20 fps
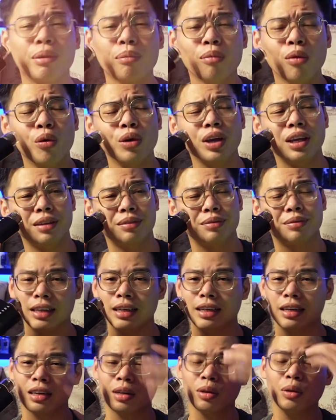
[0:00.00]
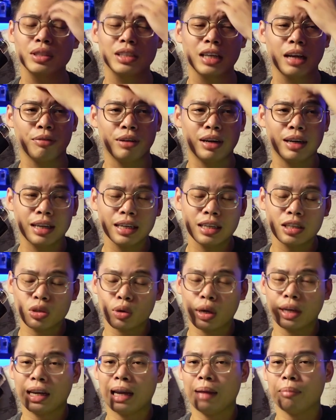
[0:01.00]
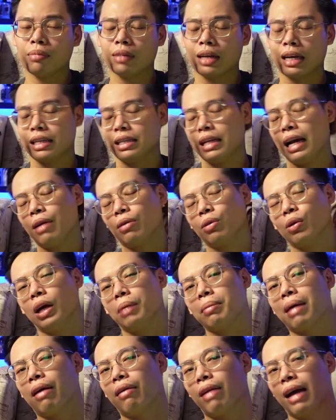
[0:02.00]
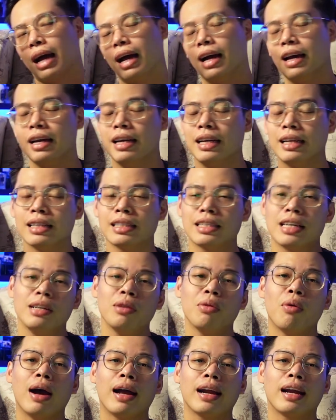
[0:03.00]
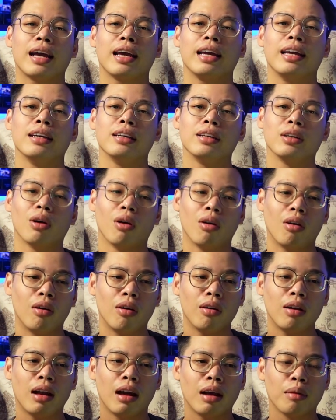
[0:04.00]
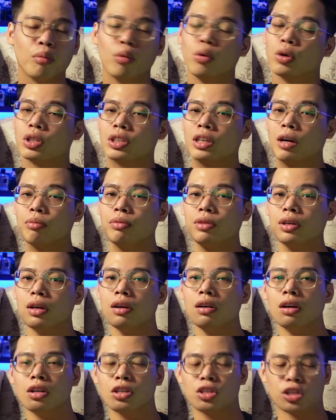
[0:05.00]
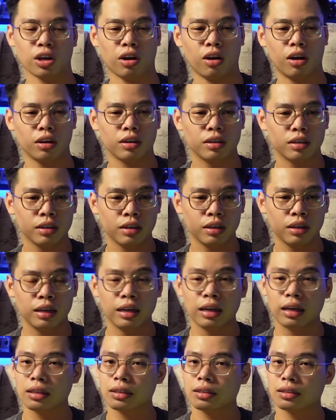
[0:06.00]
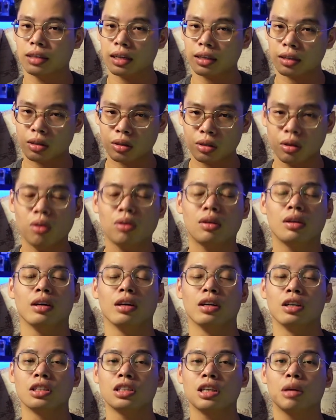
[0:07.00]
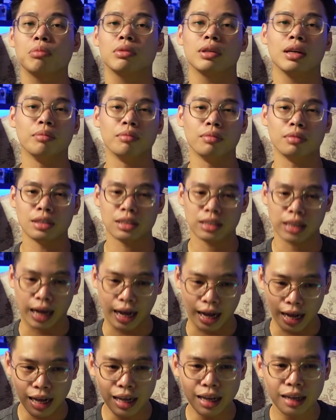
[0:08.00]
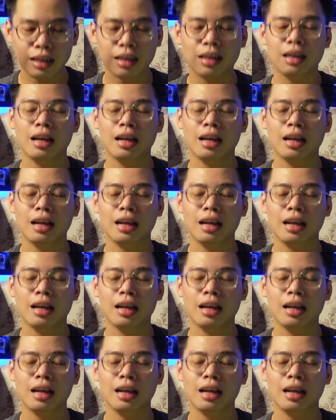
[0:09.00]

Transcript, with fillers: phân mùi thì ờ, tôi sẽ phân tích cho anh em tại sao tôi lại bảo là chai nước hoa này nó là một trong những lựa chọn rất tốt ở trong tầm giá